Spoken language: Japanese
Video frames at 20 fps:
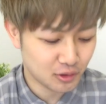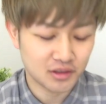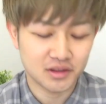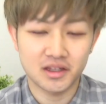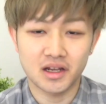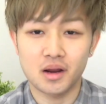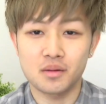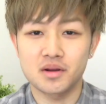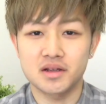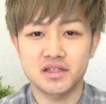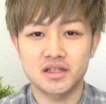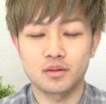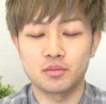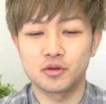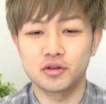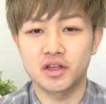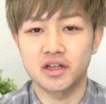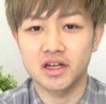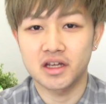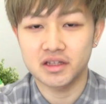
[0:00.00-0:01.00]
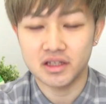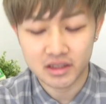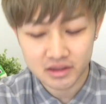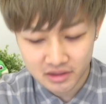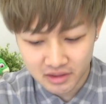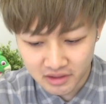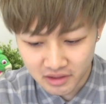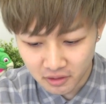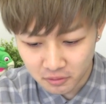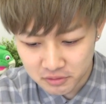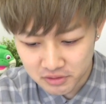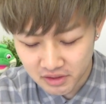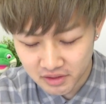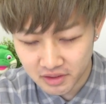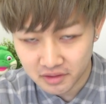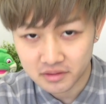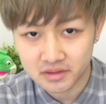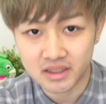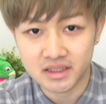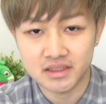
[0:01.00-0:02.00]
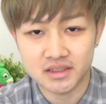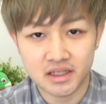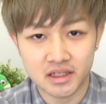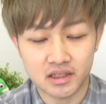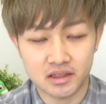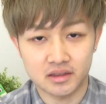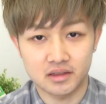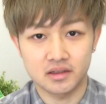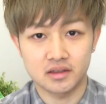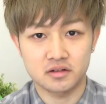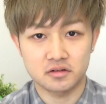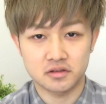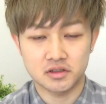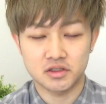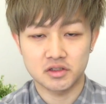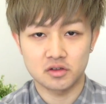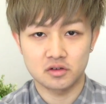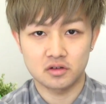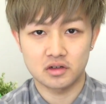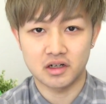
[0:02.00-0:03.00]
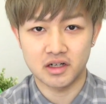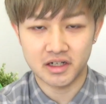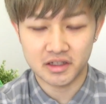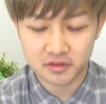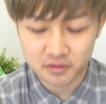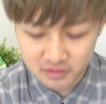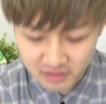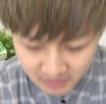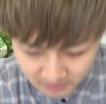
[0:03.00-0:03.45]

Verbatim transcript: よかったら皆さんも何当たったか教えてください。ご視聴ありがとうご